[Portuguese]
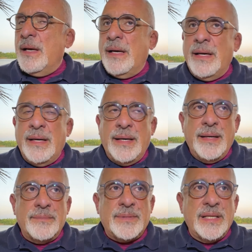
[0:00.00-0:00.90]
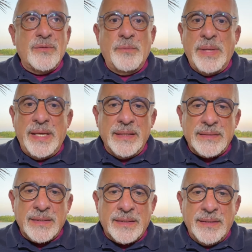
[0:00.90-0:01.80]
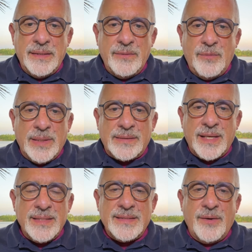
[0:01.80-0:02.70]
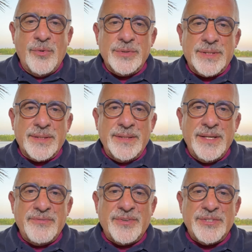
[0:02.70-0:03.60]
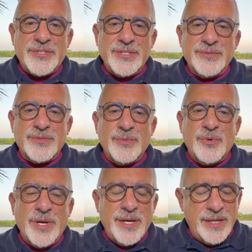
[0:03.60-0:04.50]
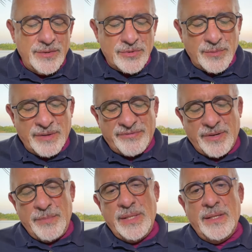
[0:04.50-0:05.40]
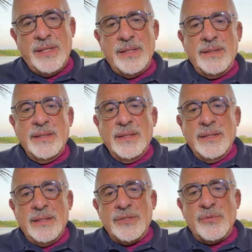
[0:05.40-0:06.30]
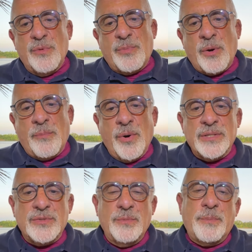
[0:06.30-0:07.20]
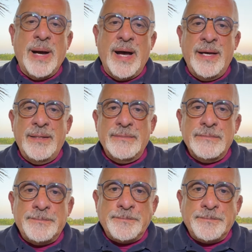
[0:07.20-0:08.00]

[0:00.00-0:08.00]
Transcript: é, tendo mesa aqui, uma atrás da outra aqui, refletindo sobre o reino, sobre a família, sobre o propósito do Pai.